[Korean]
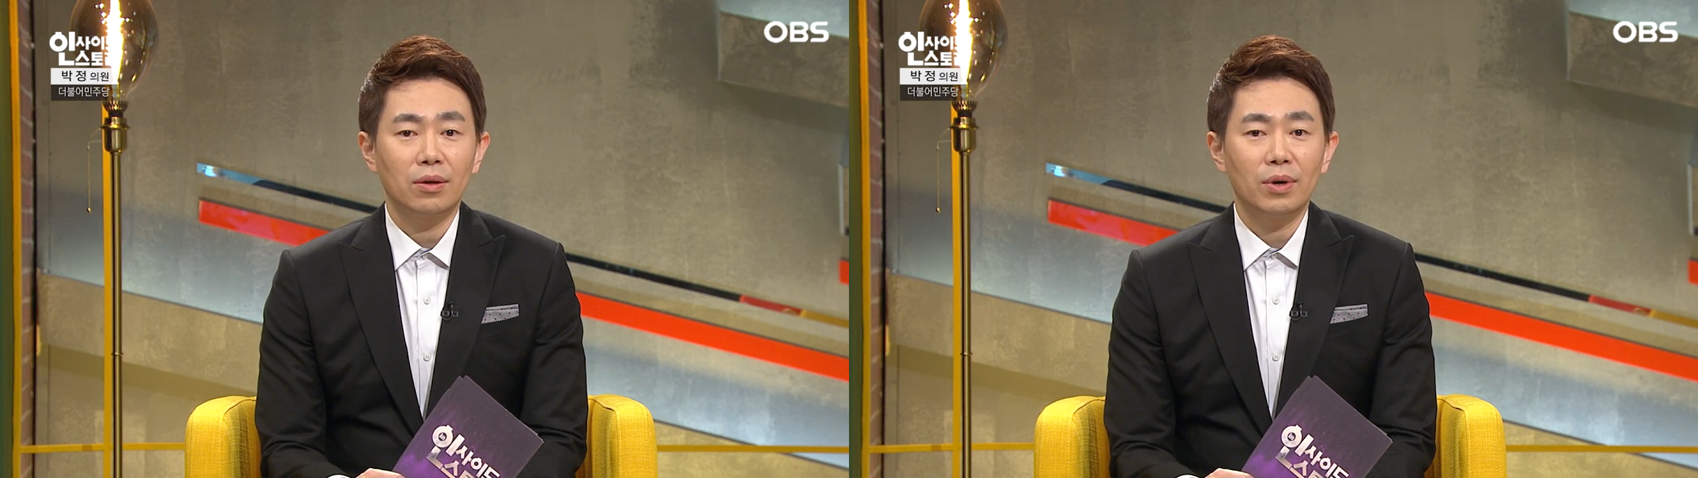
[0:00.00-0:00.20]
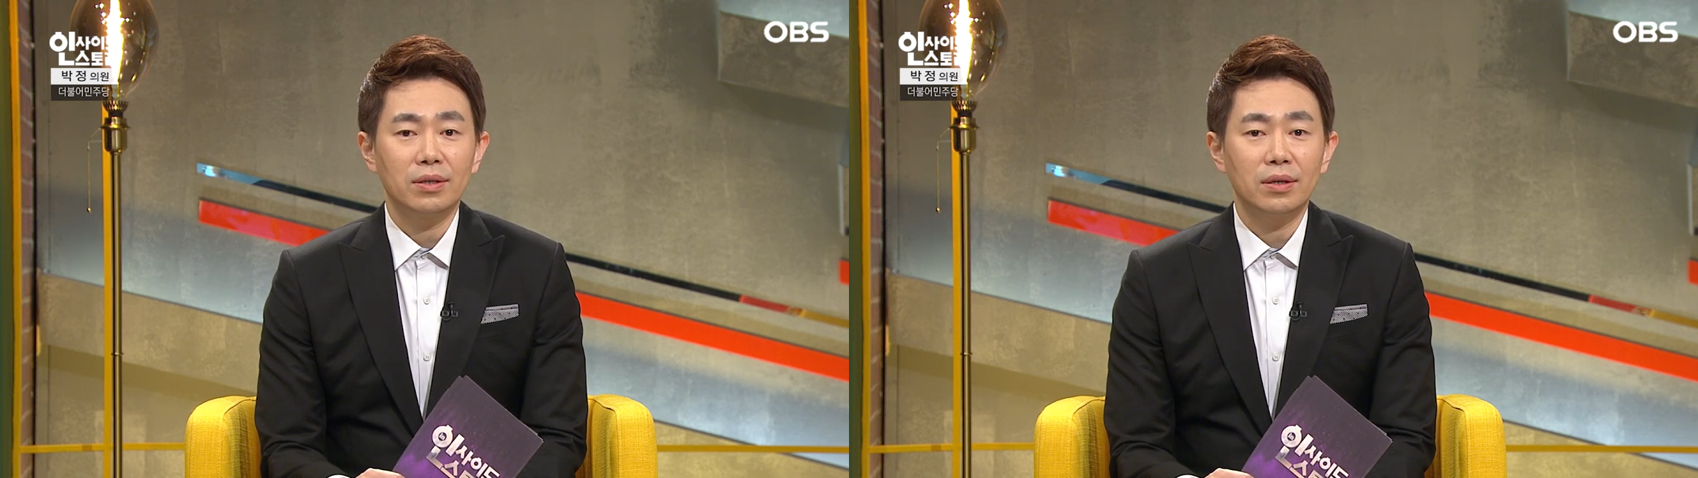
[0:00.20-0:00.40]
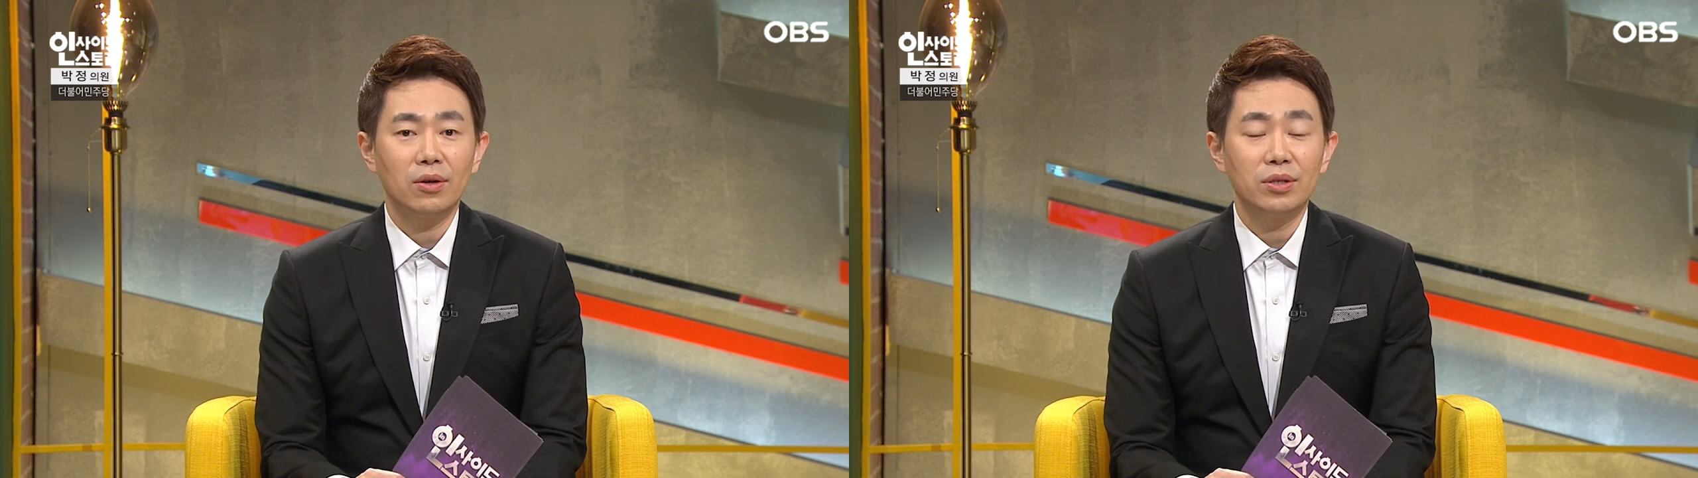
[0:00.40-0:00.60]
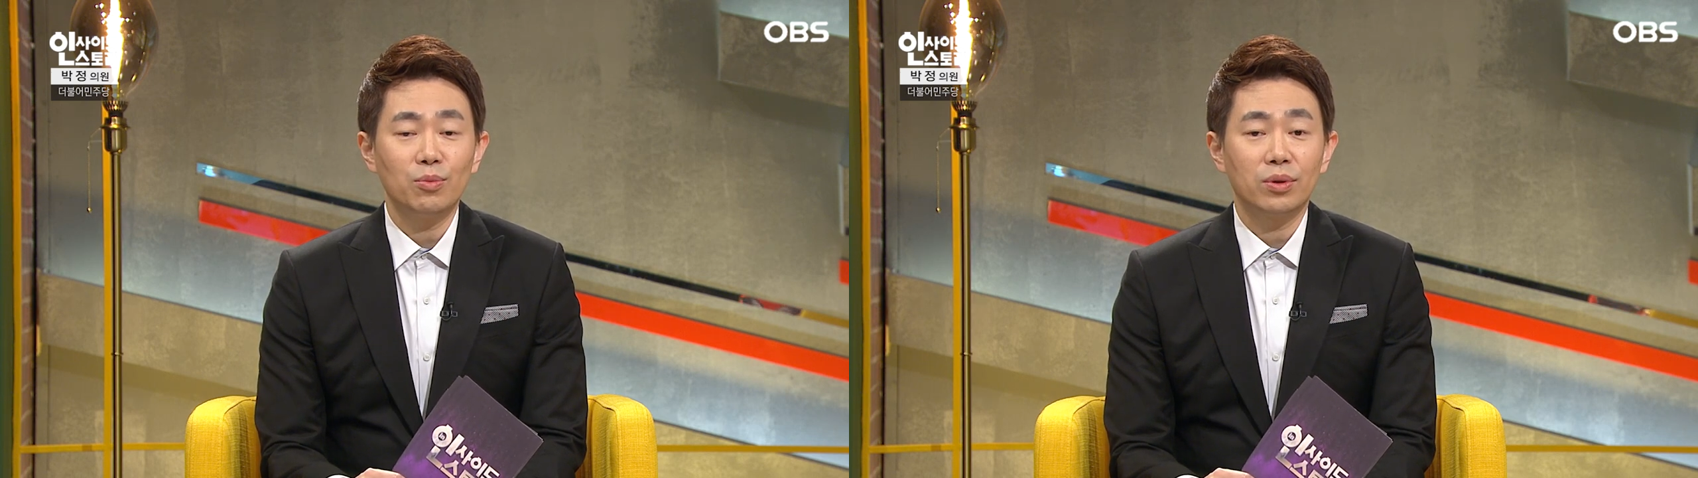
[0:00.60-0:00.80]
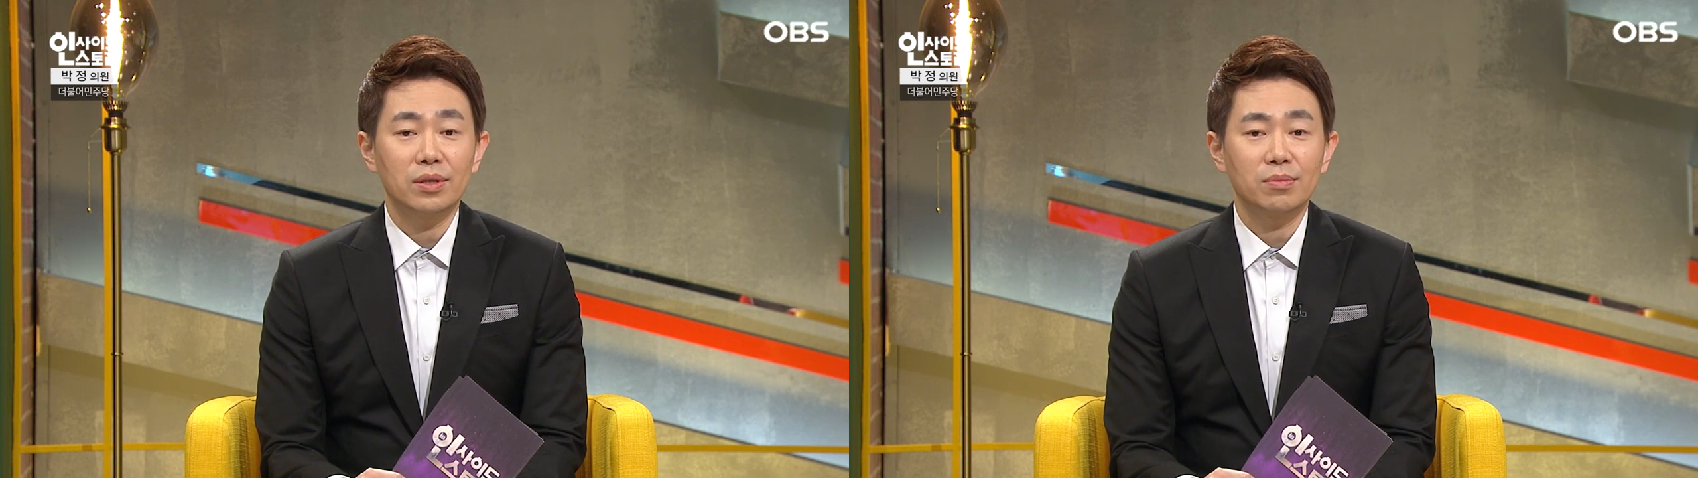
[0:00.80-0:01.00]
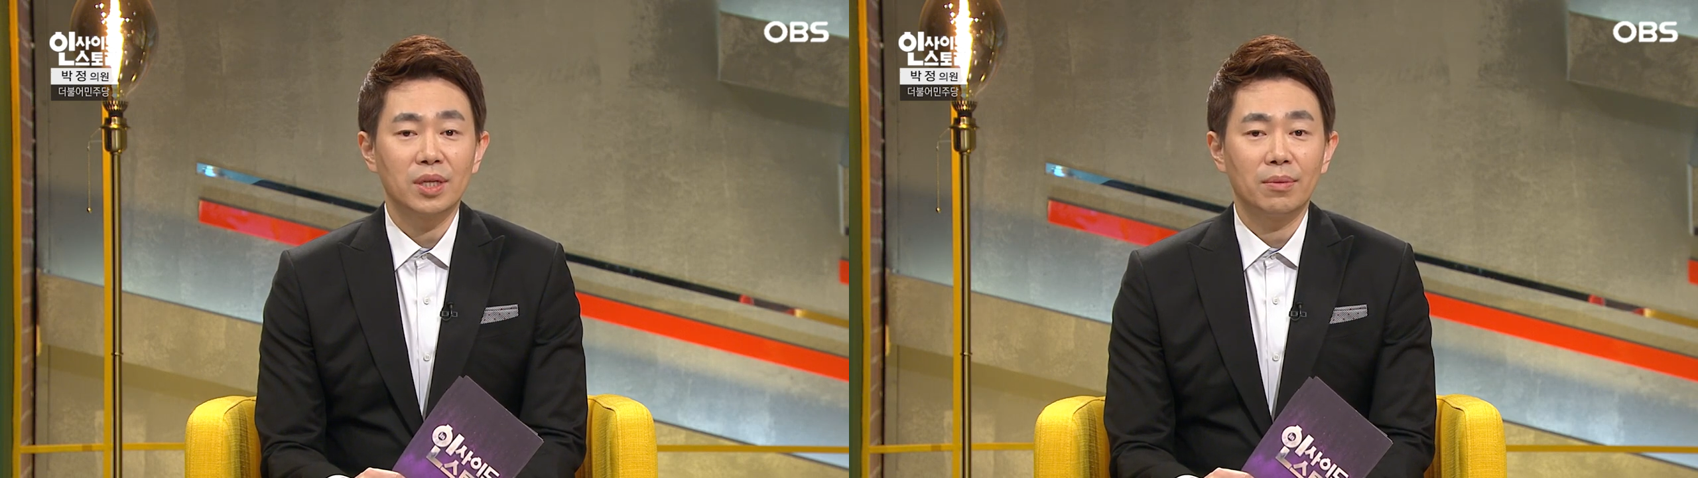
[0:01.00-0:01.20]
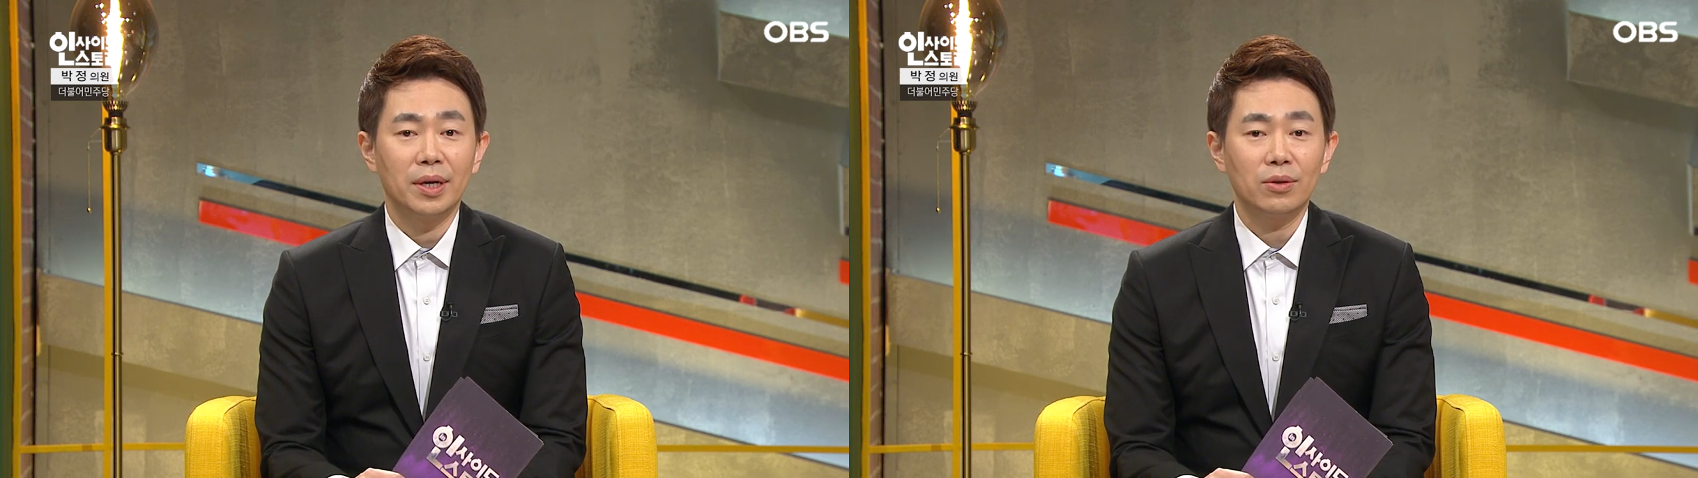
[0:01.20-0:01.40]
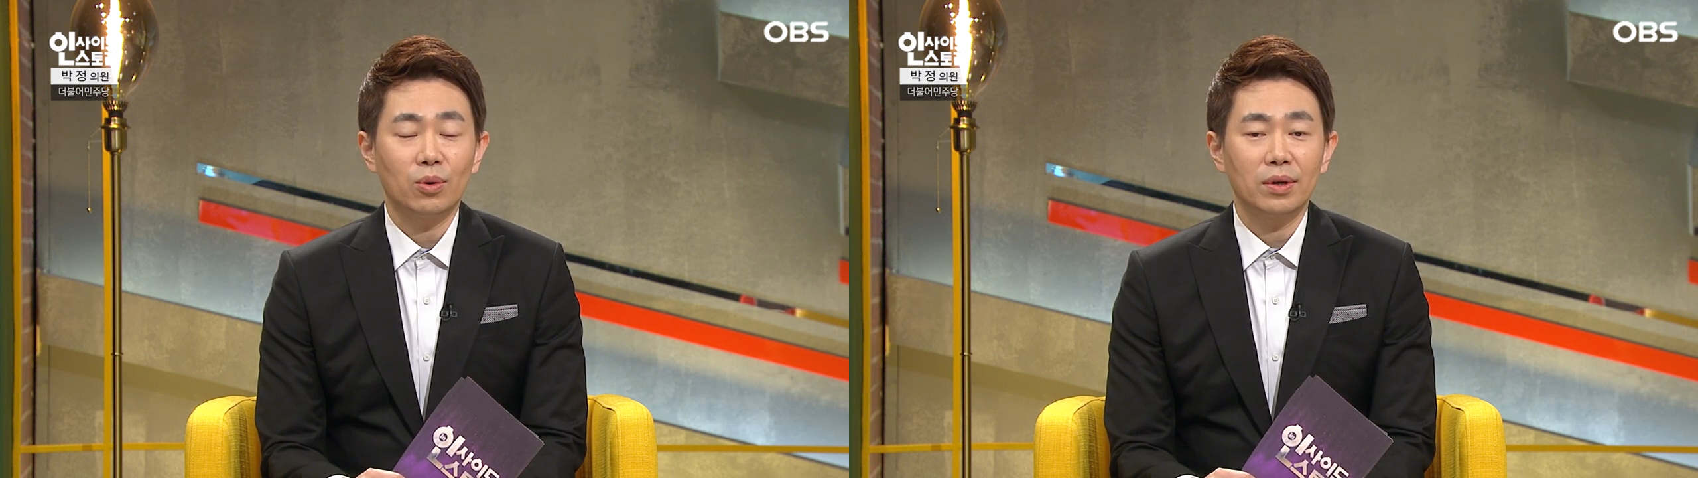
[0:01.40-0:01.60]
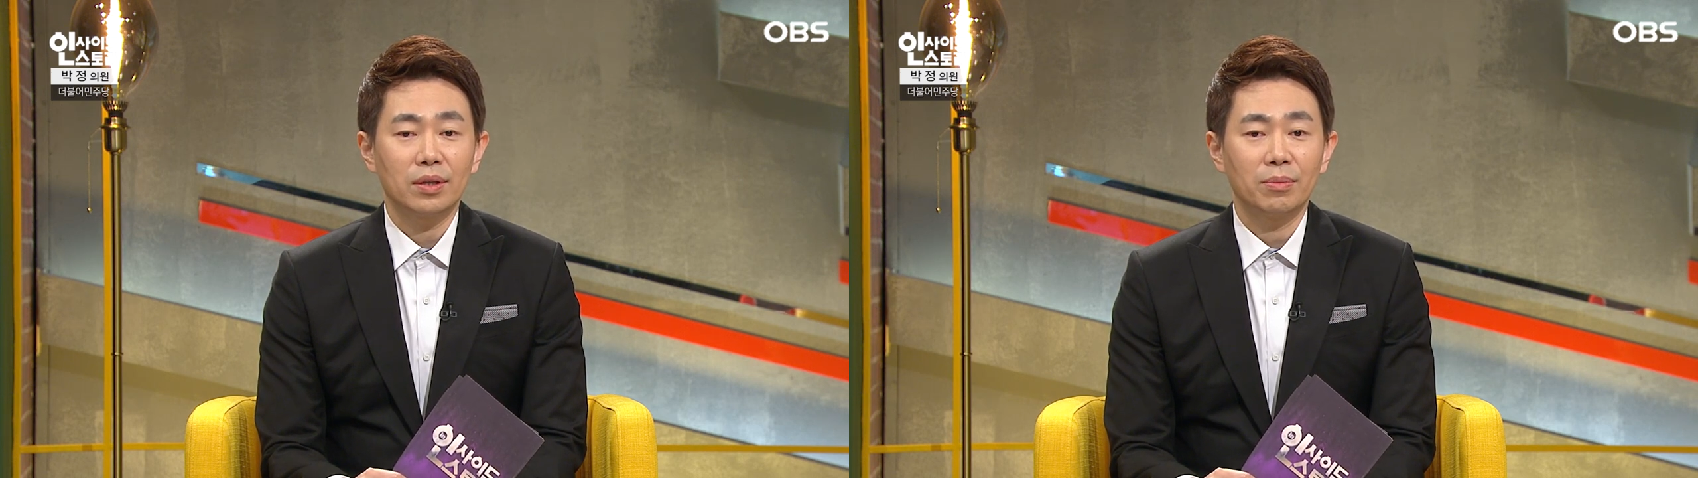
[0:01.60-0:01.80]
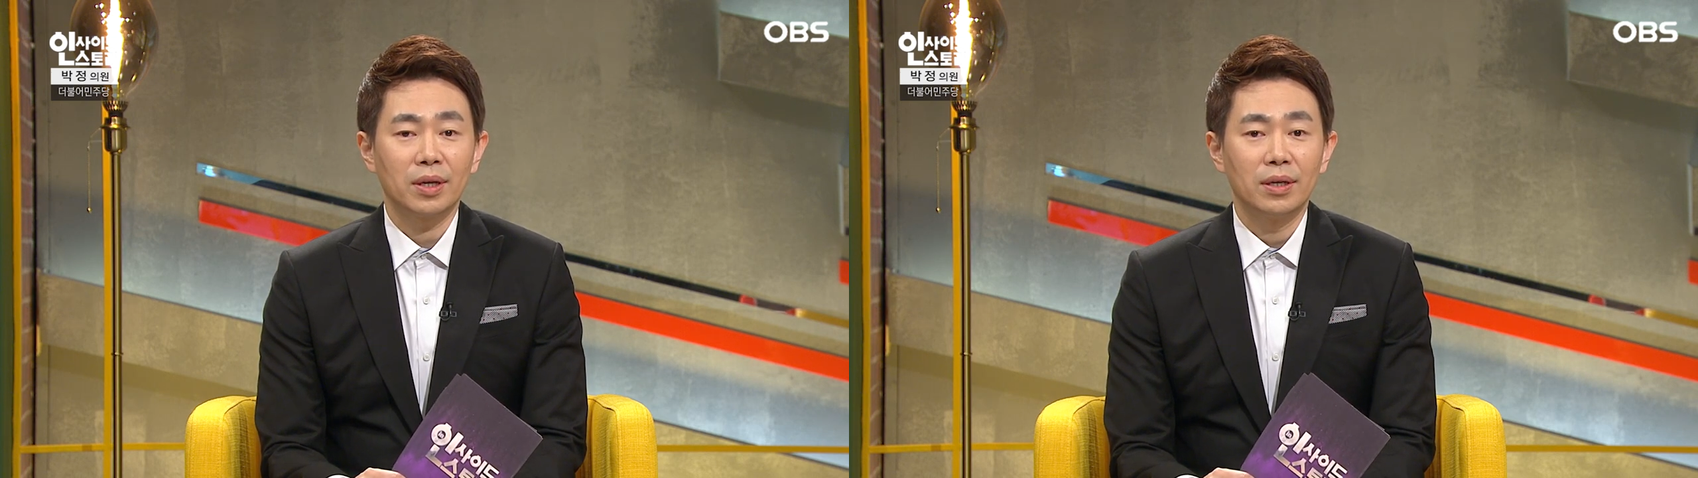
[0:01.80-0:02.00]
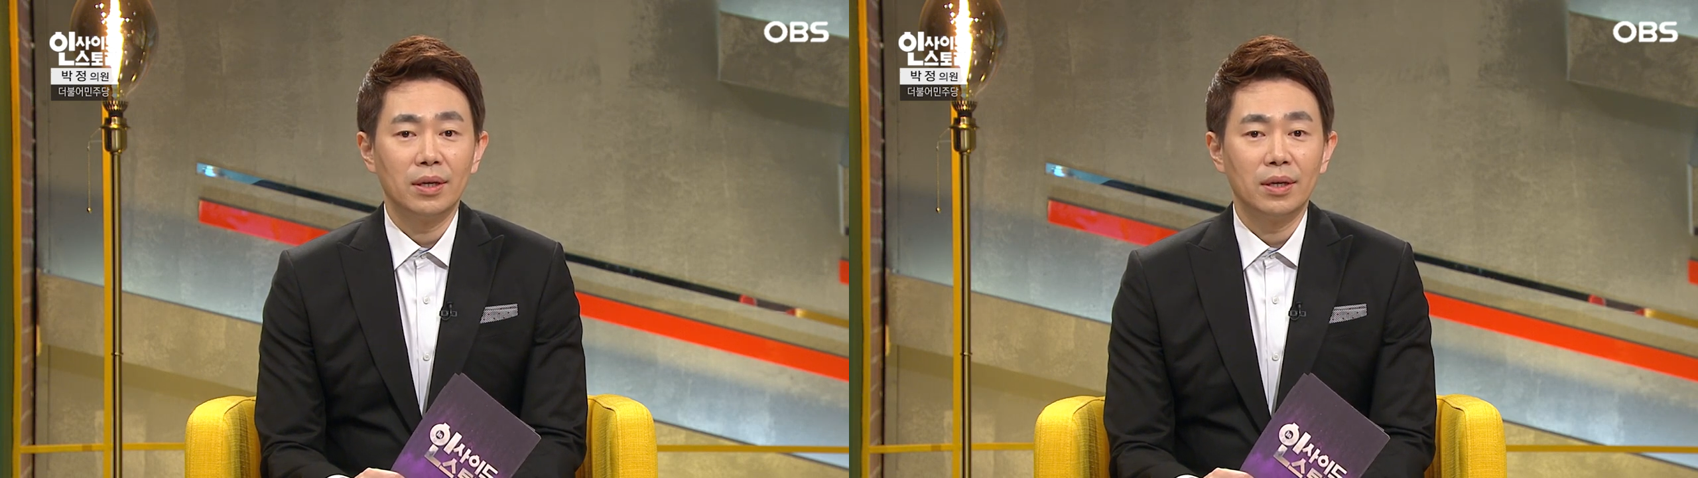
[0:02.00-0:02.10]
영화제를 열지 못했습니다만 코로나 때문에